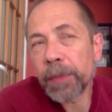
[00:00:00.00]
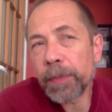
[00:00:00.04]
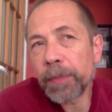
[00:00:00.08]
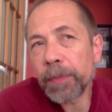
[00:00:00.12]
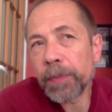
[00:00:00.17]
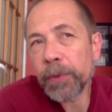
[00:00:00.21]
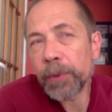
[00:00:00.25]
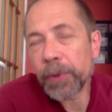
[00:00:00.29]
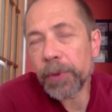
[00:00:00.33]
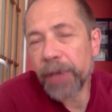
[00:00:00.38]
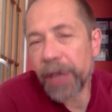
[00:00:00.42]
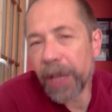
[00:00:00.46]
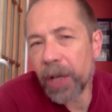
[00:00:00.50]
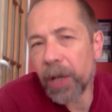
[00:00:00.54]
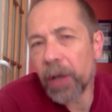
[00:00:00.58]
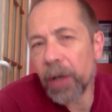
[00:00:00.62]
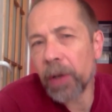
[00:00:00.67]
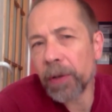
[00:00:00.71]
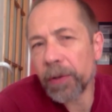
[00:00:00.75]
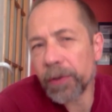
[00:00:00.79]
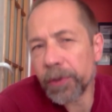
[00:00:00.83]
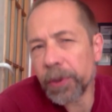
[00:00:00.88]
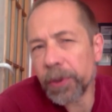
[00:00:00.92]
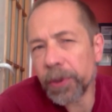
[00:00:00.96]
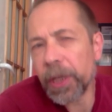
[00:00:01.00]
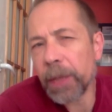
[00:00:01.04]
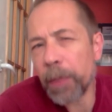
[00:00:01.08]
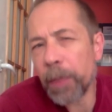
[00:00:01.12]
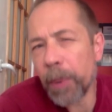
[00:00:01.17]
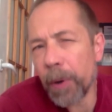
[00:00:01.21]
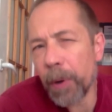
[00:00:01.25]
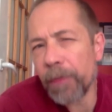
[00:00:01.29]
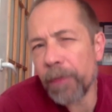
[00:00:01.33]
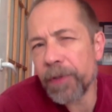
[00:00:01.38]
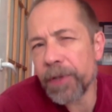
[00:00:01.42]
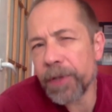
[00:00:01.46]
drugiego, drugiej
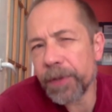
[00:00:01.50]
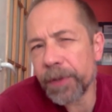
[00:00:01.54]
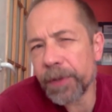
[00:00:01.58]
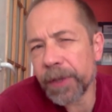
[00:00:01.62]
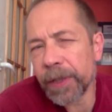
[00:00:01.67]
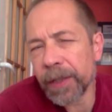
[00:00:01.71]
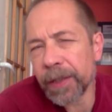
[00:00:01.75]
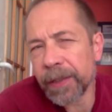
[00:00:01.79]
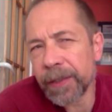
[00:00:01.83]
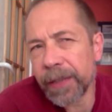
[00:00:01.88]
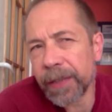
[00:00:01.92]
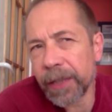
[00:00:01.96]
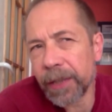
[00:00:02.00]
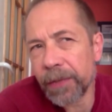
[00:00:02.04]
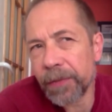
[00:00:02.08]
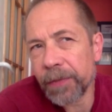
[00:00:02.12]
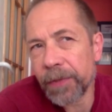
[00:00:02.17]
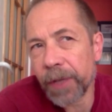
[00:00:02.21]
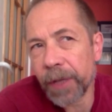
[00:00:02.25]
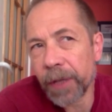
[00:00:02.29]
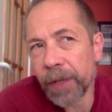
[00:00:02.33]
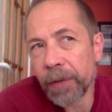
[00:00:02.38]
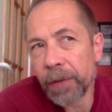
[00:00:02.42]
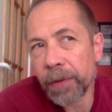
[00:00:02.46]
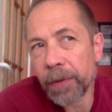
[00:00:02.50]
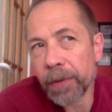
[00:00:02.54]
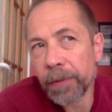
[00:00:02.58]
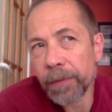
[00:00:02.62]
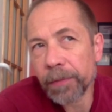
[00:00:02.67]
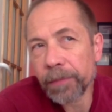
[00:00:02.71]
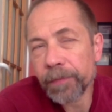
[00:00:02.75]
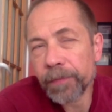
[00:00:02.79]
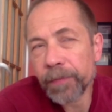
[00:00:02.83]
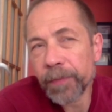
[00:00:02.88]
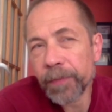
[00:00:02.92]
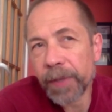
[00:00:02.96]
połowy XIX wieku,
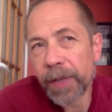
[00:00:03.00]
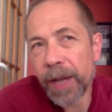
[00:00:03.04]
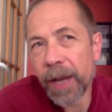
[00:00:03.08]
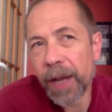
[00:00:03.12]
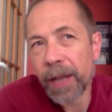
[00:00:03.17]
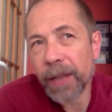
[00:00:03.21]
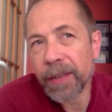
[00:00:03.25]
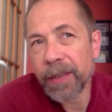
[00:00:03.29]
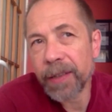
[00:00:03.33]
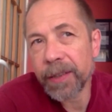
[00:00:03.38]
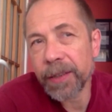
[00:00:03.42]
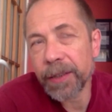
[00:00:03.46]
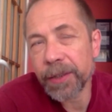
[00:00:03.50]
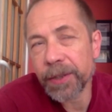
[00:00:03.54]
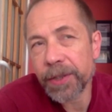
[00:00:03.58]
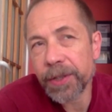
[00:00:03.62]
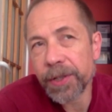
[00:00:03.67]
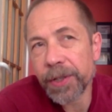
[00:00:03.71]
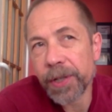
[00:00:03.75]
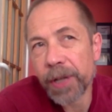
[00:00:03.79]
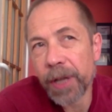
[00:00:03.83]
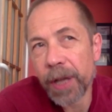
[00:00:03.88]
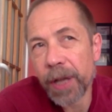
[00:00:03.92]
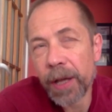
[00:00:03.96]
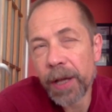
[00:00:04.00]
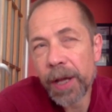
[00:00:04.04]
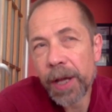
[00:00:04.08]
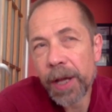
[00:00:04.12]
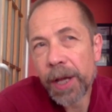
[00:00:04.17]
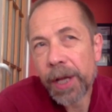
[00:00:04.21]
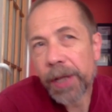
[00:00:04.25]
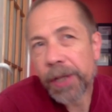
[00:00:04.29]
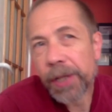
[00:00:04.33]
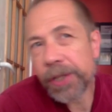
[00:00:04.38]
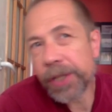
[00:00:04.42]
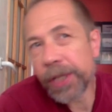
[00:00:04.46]
realistyczna,
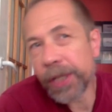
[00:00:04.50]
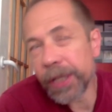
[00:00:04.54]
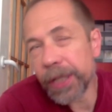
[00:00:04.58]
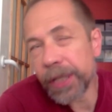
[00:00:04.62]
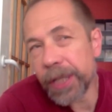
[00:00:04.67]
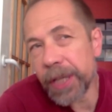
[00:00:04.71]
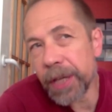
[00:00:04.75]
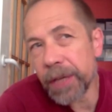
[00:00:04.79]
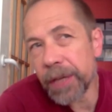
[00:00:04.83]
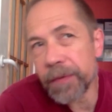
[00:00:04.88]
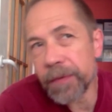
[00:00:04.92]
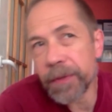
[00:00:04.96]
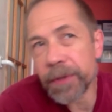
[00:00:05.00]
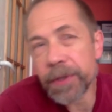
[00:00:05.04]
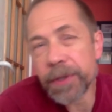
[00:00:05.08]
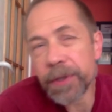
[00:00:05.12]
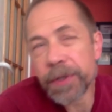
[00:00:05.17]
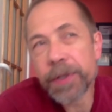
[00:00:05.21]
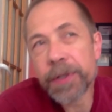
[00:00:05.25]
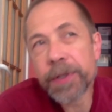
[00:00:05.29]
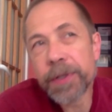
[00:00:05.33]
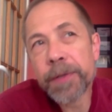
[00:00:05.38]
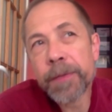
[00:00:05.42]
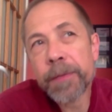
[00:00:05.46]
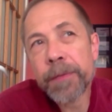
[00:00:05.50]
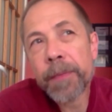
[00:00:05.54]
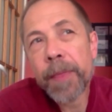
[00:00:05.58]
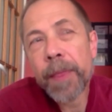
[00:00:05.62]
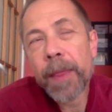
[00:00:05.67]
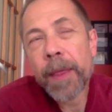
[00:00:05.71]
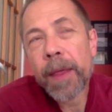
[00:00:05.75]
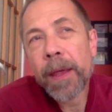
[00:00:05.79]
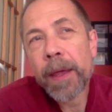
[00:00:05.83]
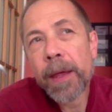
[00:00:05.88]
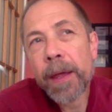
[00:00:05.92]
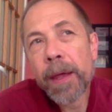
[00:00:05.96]
Sienkiewicz,
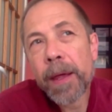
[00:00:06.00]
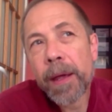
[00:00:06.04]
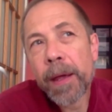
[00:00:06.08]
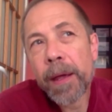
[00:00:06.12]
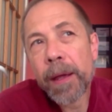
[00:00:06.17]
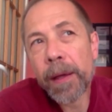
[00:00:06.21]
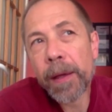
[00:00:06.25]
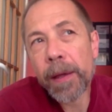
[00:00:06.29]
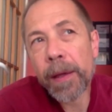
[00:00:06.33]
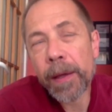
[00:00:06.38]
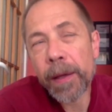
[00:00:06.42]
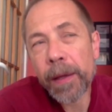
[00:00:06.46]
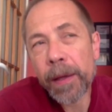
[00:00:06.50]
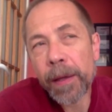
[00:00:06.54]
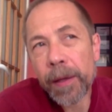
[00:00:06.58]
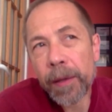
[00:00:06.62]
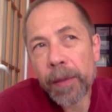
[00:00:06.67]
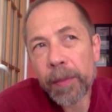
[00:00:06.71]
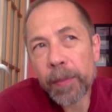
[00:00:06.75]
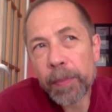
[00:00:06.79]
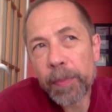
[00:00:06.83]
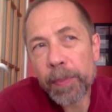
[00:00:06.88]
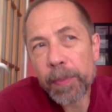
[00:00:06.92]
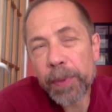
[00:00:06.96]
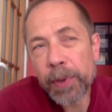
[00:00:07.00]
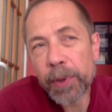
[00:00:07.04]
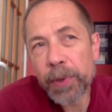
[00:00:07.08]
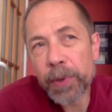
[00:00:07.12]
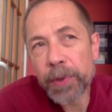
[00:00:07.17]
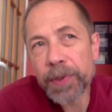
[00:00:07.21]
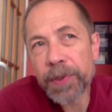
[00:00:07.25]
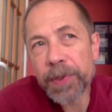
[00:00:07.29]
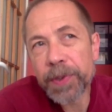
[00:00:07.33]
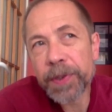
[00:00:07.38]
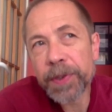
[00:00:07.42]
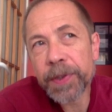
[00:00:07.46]
e,
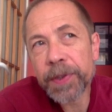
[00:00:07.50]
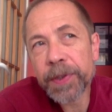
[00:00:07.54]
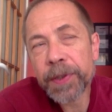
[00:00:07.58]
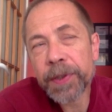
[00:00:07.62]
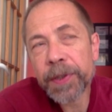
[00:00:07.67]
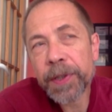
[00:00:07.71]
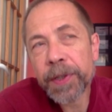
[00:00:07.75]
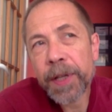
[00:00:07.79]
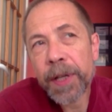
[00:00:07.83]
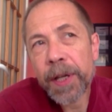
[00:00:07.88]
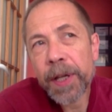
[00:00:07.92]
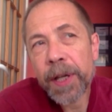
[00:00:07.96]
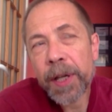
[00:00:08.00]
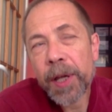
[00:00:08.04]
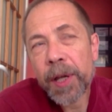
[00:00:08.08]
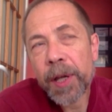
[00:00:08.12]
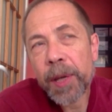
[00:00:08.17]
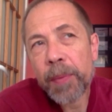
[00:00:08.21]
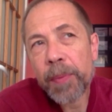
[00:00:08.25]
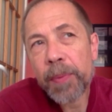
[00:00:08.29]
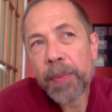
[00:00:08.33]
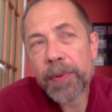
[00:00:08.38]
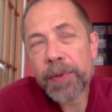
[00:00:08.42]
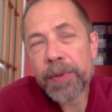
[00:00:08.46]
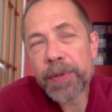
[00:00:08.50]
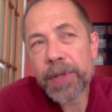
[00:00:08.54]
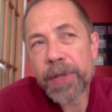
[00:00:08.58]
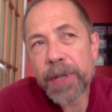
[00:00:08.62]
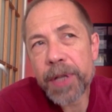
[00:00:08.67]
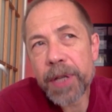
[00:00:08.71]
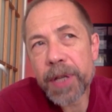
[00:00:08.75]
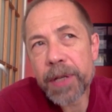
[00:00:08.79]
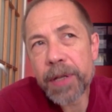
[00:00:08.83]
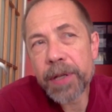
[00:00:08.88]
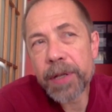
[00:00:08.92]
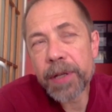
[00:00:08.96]
Prus,
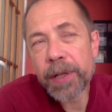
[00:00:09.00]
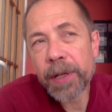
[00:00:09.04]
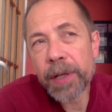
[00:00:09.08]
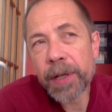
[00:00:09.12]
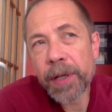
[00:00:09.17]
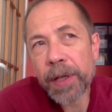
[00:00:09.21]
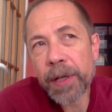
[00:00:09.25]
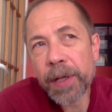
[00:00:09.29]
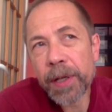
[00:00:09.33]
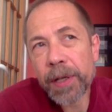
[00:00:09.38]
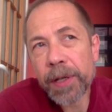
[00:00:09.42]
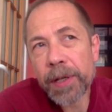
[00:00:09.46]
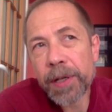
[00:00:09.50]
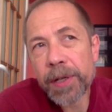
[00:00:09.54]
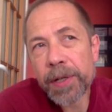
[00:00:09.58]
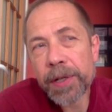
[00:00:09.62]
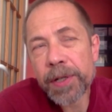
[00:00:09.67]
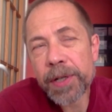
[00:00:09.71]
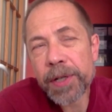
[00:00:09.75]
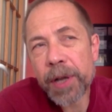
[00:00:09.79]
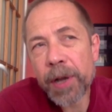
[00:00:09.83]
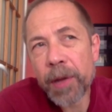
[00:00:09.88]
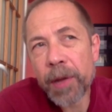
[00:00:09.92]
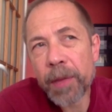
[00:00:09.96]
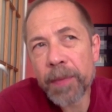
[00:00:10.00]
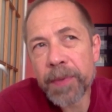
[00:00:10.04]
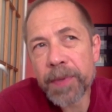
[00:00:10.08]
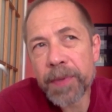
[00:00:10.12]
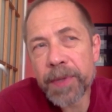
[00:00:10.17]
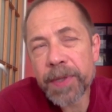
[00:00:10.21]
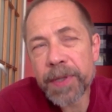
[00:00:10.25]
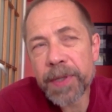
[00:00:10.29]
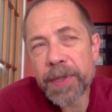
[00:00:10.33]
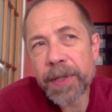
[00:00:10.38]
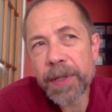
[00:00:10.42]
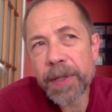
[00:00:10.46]
później e,
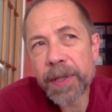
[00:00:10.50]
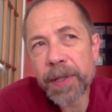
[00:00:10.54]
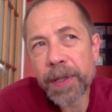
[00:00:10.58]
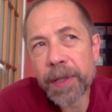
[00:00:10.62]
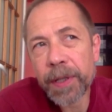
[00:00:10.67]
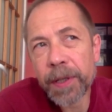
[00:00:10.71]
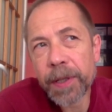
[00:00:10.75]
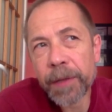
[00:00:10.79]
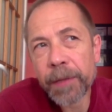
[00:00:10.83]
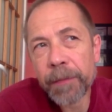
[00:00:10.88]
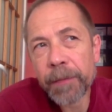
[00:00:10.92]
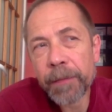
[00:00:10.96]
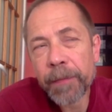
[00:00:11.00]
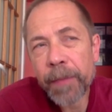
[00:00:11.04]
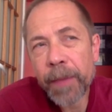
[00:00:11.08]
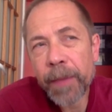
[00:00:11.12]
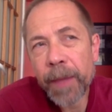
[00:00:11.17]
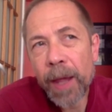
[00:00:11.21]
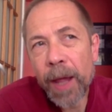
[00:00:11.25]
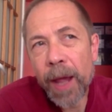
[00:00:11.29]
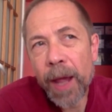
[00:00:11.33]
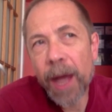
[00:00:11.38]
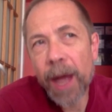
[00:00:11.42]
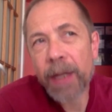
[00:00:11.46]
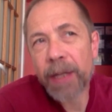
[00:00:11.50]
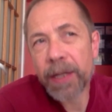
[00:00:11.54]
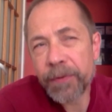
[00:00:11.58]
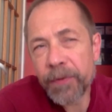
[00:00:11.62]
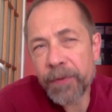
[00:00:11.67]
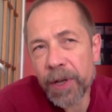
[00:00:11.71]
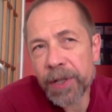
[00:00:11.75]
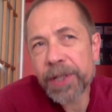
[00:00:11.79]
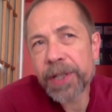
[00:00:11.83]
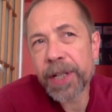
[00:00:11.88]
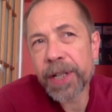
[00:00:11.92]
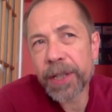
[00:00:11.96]
Żeromski, ale
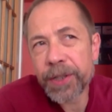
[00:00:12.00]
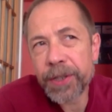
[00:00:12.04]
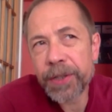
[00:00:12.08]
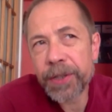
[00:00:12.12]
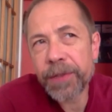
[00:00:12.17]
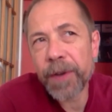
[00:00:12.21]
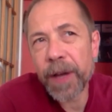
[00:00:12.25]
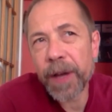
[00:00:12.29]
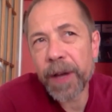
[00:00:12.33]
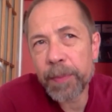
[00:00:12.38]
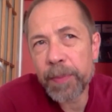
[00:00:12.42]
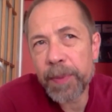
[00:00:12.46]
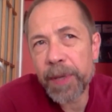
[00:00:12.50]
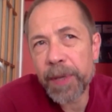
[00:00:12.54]
zwłaszcza ci dwaj,